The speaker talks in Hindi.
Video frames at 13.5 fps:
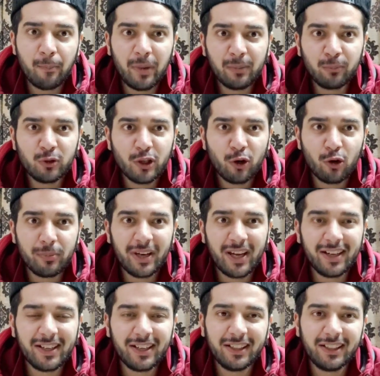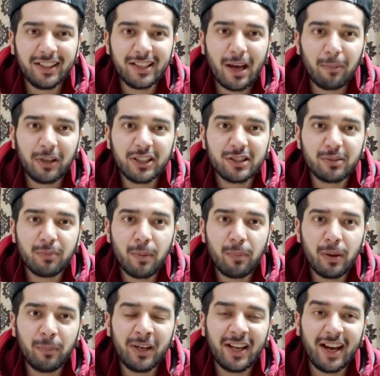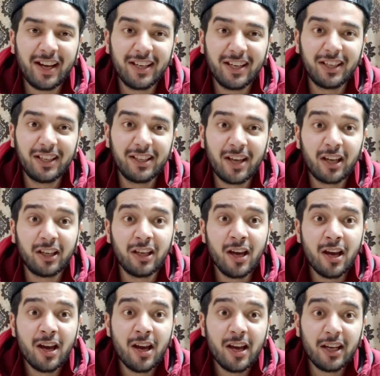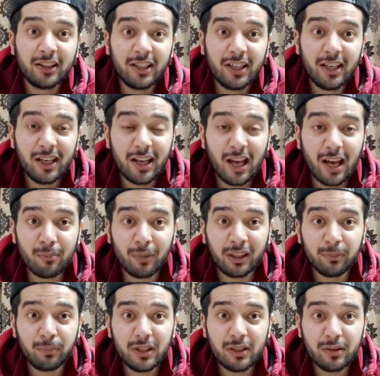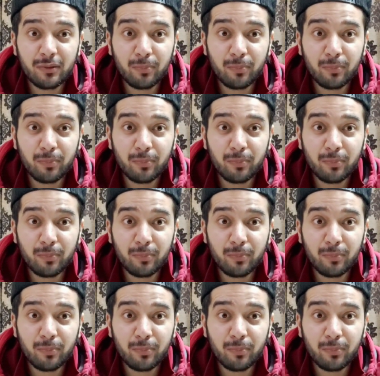बट मुझे कोई भी गारंटी नहीं थी कि एप्लीकेशन में पेमेंट आएगी कि नहीं आएगी इतने टाइम बाद 20,